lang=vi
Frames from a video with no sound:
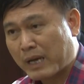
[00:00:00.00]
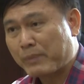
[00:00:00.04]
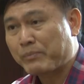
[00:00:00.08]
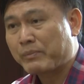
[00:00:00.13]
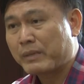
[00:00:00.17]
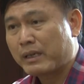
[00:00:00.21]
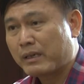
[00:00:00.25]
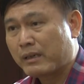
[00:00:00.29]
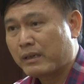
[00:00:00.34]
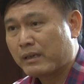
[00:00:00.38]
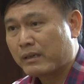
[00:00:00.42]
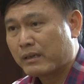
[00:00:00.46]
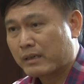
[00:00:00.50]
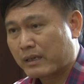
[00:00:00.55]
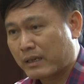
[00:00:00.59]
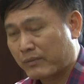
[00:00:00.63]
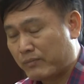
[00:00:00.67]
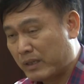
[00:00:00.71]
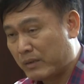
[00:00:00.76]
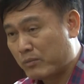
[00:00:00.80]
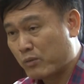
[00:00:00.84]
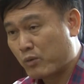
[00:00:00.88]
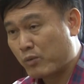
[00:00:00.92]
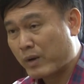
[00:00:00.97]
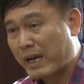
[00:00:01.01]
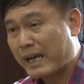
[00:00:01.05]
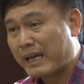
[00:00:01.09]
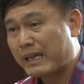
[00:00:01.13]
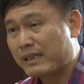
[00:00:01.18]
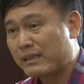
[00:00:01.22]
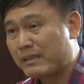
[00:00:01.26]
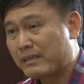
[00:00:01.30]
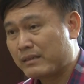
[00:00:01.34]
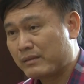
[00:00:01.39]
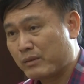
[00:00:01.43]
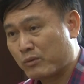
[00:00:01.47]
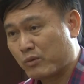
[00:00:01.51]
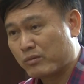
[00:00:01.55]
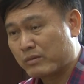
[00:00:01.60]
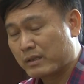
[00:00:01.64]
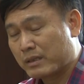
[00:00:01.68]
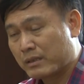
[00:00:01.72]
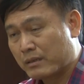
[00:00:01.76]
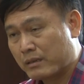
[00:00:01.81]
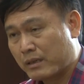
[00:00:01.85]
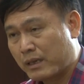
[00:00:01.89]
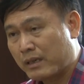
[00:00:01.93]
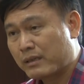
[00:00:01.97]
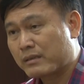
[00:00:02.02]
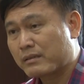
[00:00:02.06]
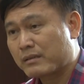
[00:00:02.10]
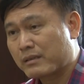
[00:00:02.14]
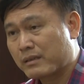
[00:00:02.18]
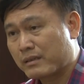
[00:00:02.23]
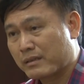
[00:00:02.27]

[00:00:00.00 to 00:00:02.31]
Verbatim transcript: năm tại vì mùng hai mùng ờ, hết